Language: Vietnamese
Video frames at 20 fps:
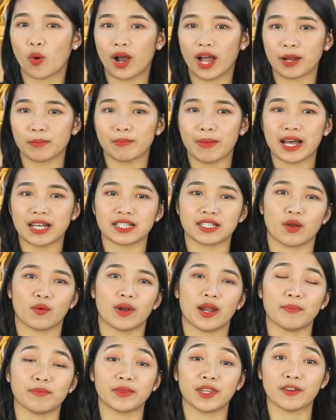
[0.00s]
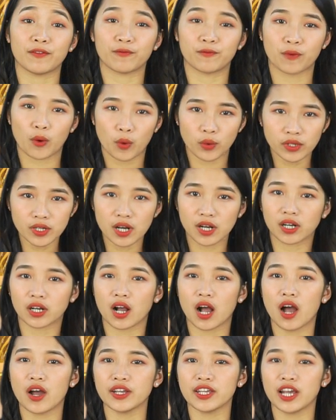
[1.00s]
bổ gan 365 thì vốn được
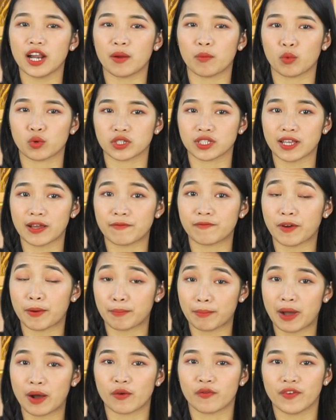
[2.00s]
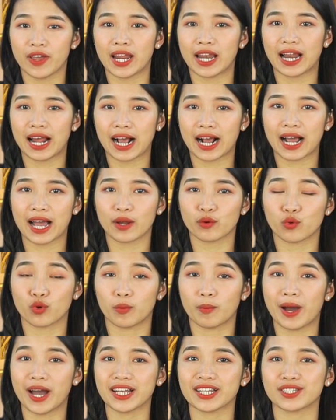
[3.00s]
coi như là một sản phẩm bảo vệ lá gan
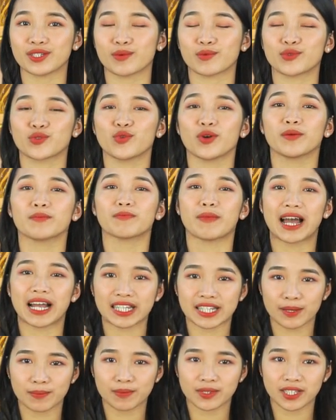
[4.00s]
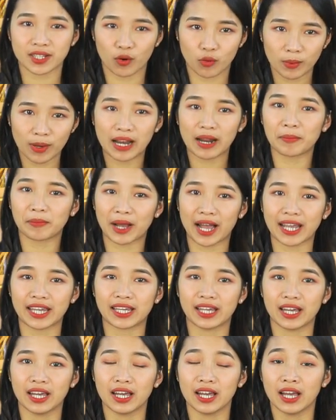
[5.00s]
của bạn trong suốt 365
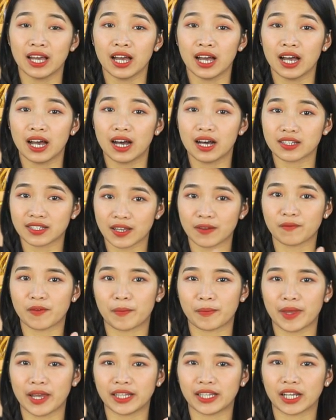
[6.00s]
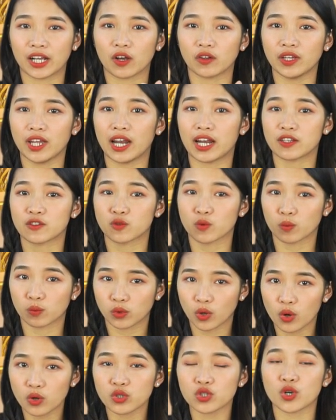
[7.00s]
ngày. Sản phẩm này thì có thể là dùng
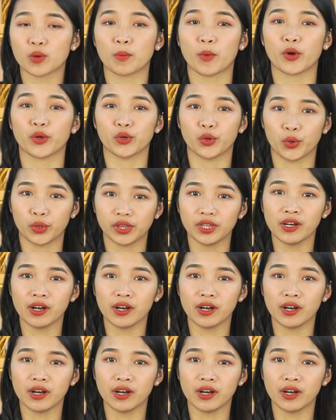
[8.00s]
tốt cho mọi đối